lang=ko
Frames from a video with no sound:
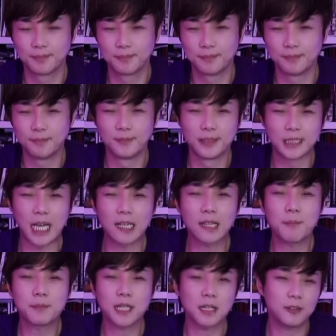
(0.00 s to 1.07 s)
음, 짱남
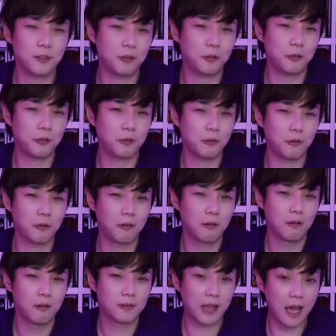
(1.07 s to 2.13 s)

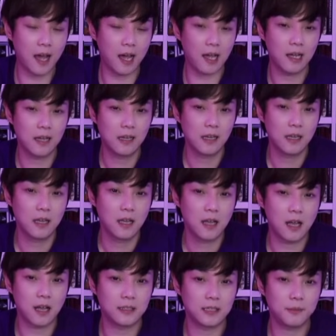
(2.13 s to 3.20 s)
짱녀나
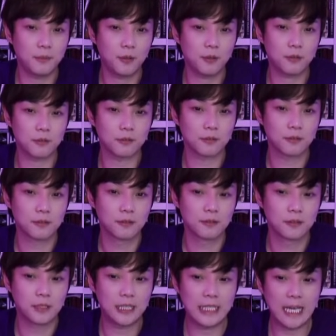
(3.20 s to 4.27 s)
아니면
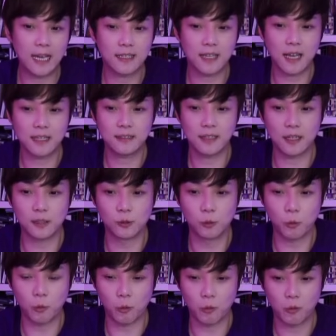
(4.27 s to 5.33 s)
이야기하는
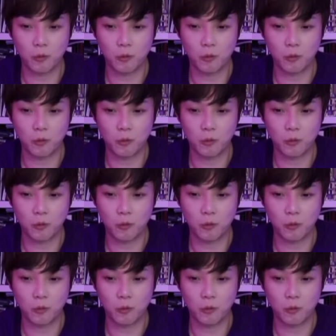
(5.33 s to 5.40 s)
애들도